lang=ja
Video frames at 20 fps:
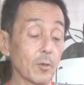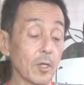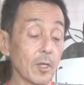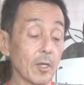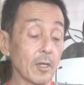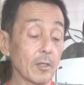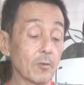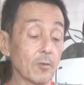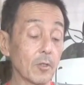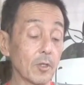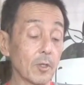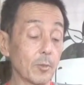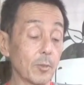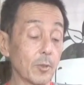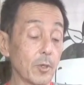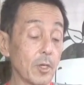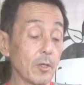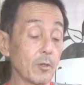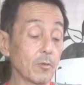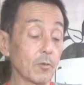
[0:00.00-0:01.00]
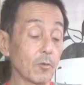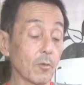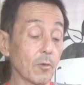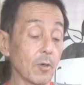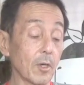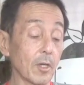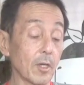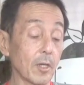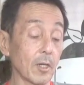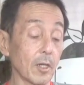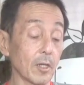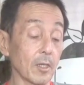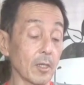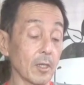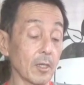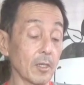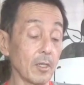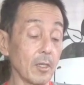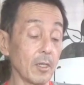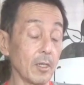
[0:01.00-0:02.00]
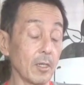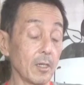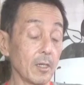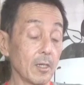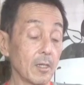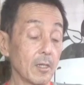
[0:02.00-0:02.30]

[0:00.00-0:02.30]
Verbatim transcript: 月にプエルトガレラに行き、